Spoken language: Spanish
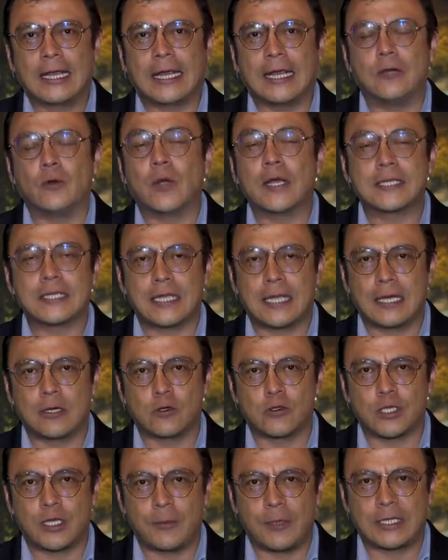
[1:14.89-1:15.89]
que no
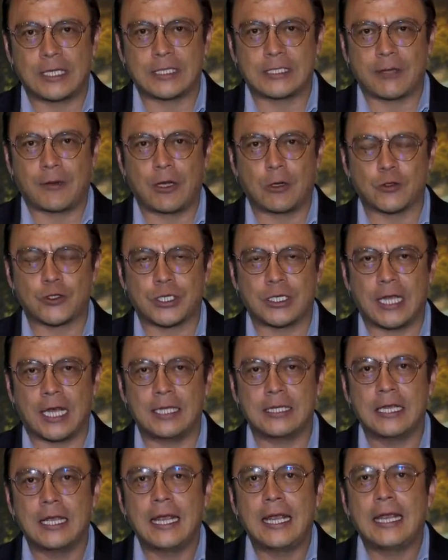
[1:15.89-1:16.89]
excedan los límites de
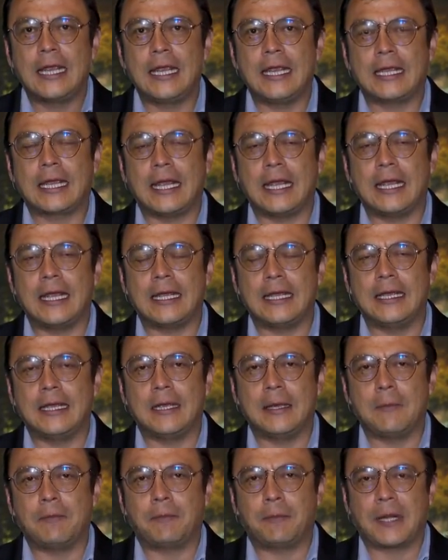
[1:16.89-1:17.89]
velocidad y que
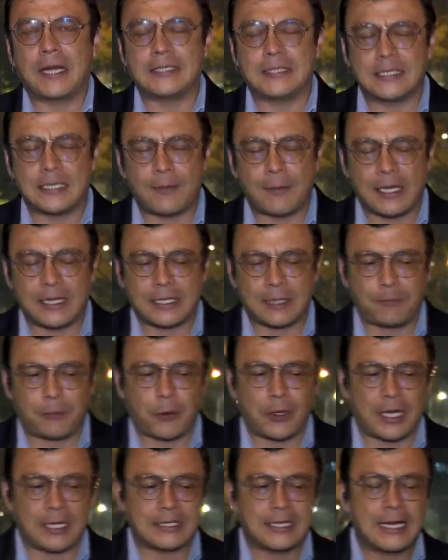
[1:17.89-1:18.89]
eh, precisamente
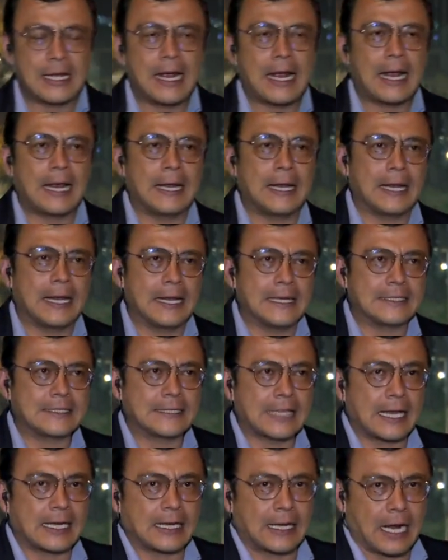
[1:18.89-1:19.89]
puedan eh,
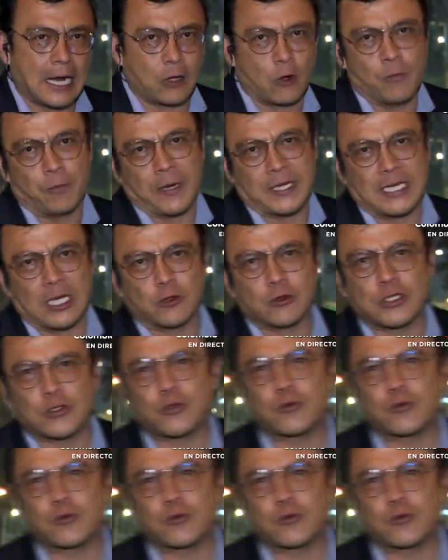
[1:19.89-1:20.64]
estar acompañados